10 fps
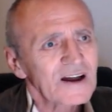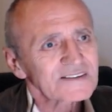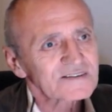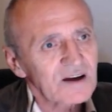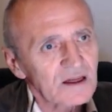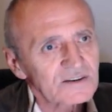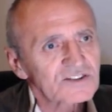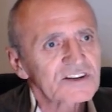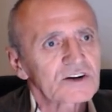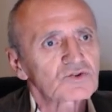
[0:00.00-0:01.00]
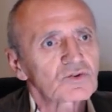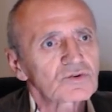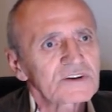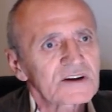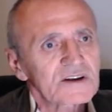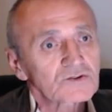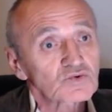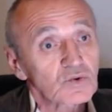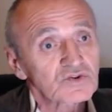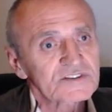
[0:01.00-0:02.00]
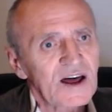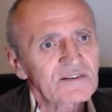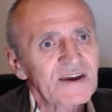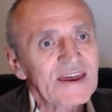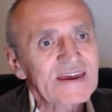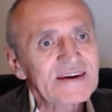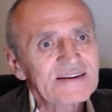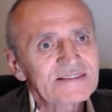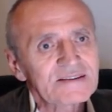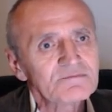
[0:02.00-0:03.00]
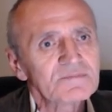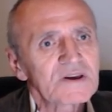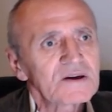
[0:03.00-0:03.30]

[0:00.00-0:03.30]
sağlık sektörünü ya da sosyal ve eğitim